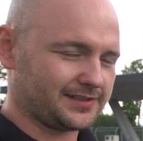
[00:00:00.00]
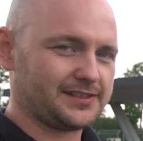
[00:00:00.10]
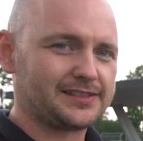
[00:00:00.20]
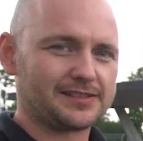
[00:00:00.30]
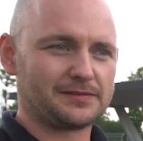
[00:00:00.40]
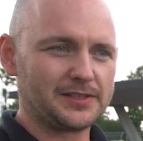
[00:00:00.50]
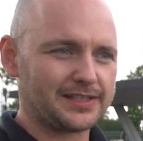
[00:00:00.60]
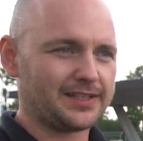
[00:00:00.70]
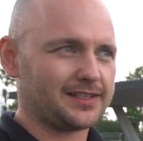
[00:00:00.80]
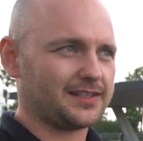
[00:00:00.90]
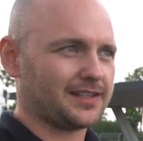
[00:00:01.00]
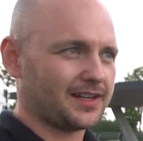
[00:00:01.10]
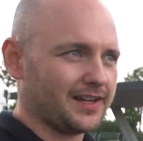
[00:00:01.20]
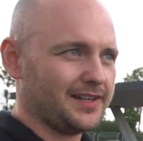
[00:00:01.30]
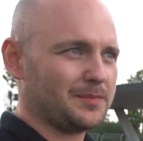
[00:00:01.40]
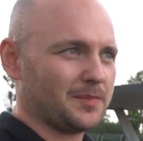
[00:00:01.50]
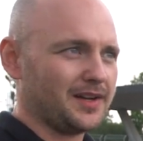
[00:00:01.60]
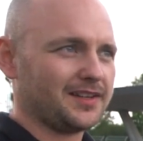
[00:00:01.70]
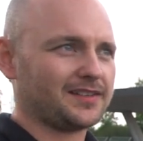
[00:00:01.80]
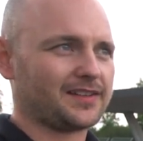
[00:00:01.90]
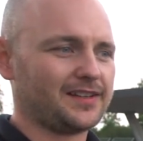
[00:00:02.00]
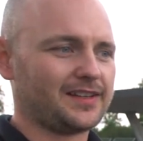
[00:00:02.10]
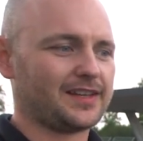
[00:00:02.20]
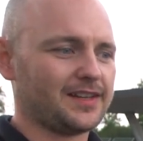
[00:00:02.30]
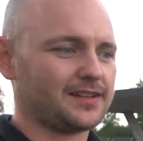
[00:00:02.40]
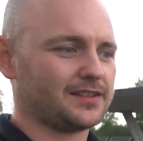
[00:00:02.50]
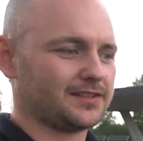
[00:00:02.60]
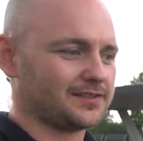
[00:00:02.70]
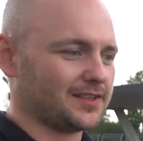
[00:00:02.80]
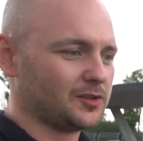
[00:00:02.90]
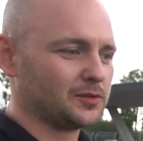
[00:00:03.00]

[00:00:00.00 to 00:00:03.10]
Es ist, ist wirklich, wirklich kein Marketing-Gag. Das ja.